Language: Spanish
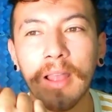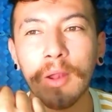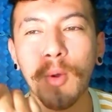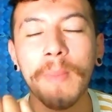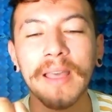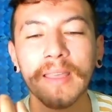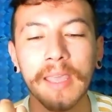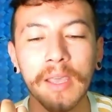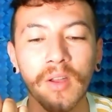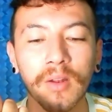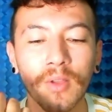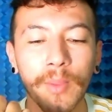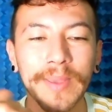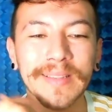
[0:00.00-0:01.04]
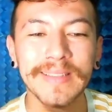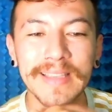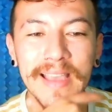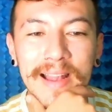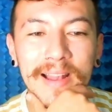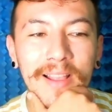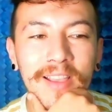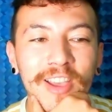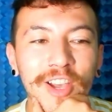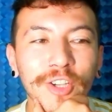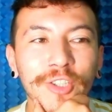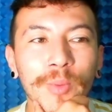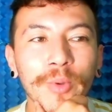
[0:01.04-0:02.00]
algo mágico, algo especial.
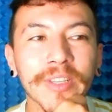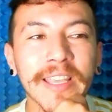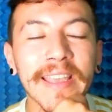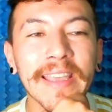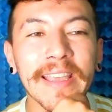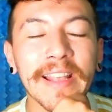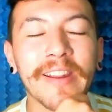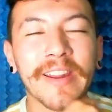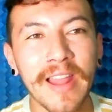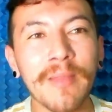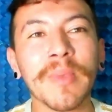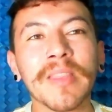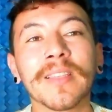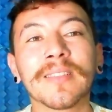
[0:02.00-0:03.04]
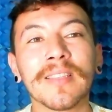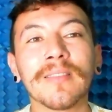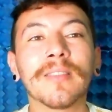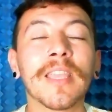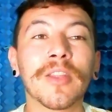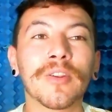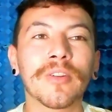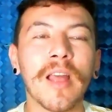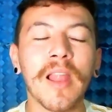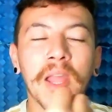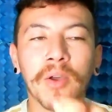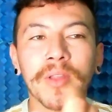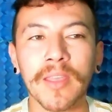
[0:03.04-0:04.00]
Como que realmente
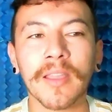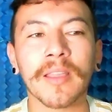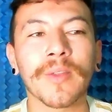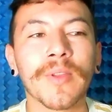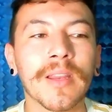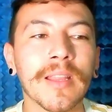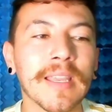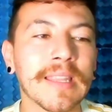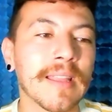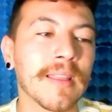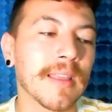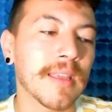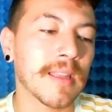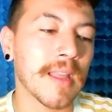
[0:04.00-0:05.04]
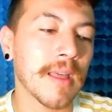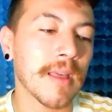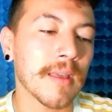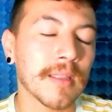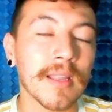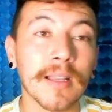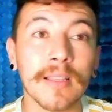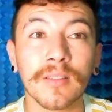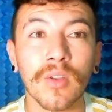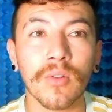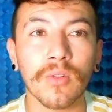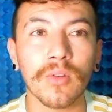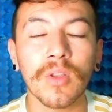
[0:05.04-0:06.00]
sintieron a la hora de escribir esta, esta, esta
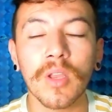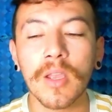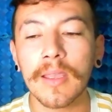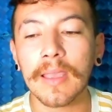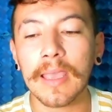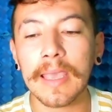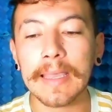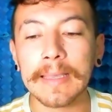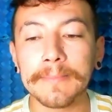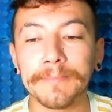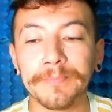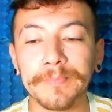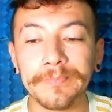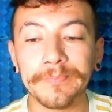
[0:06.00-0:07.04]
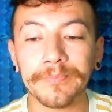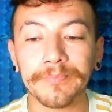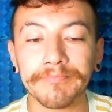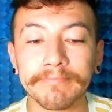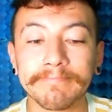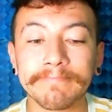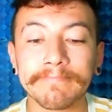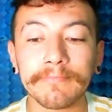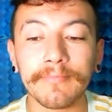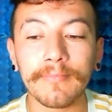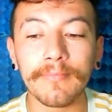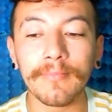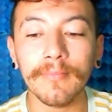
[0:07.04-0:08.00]
canción, ¿no? Em,
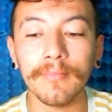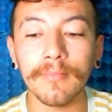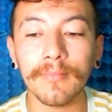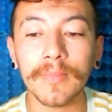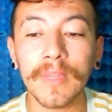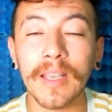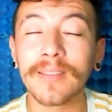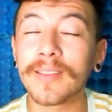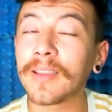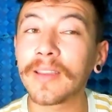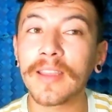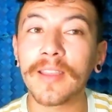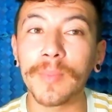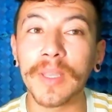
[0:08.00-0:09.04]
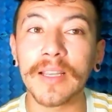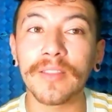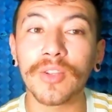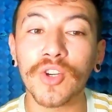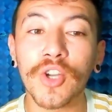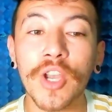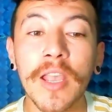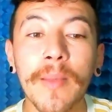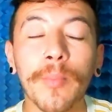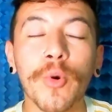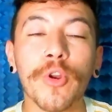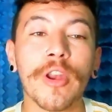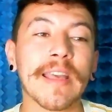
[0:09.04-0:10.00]
así que nada, me encantó.
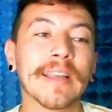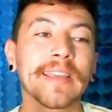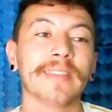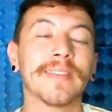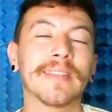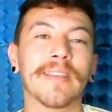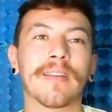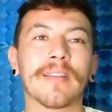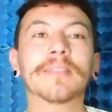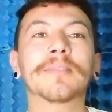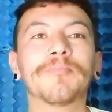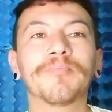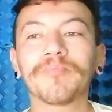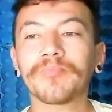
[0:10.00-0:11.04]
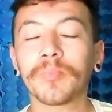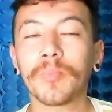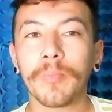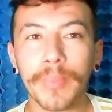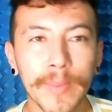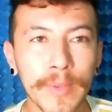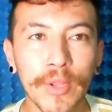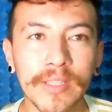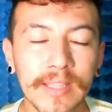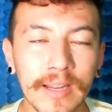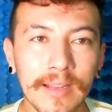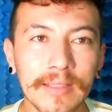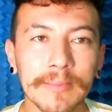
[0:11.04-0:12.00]
Bueno, nada, ¿qué decirles? Primero
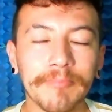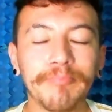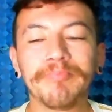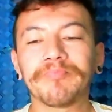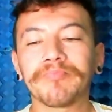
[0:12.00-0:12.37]
decirles